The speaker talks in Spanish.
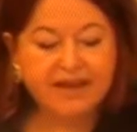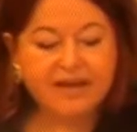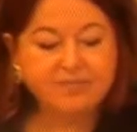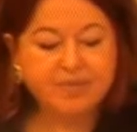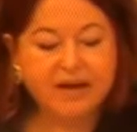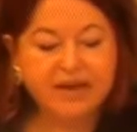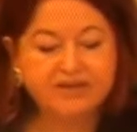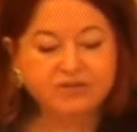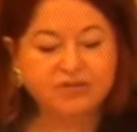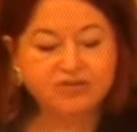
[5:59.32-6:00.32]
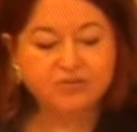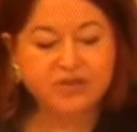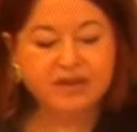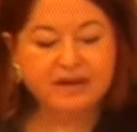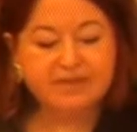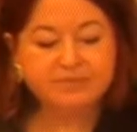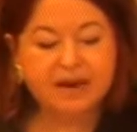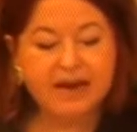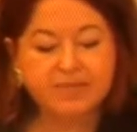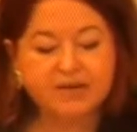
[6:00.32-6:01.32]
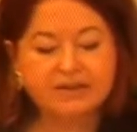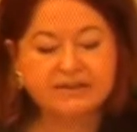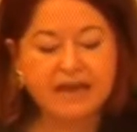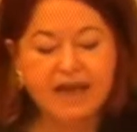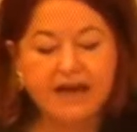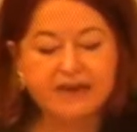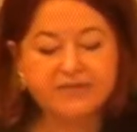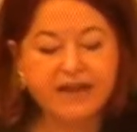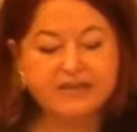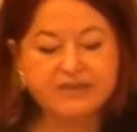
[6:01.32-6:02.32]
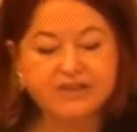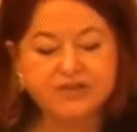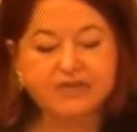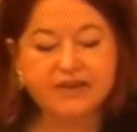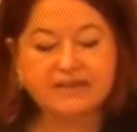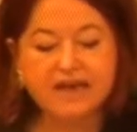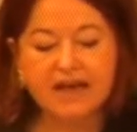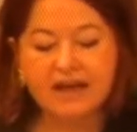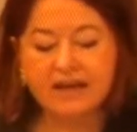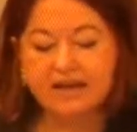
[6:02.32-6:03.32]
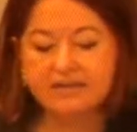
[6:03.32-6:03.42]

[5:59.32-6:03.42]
Y para introducir las palabras advantage, ventaja,